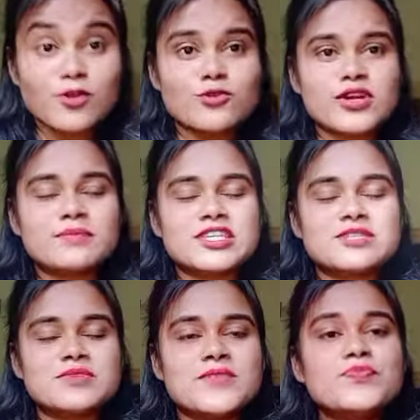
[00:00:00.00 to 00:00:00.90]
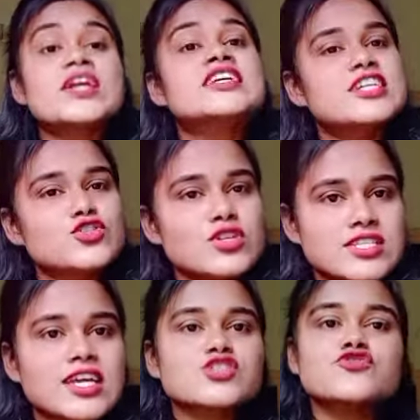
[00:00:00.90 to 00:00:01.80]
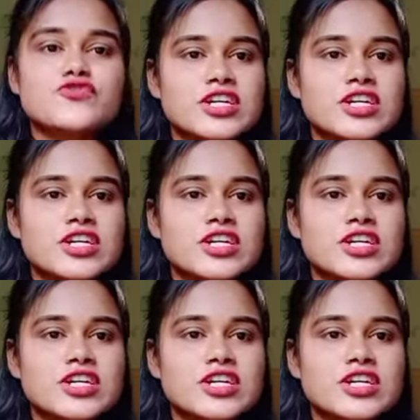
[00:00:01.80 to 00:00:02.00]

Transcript: ये जो इसका जो फीडबैक मेरे पास है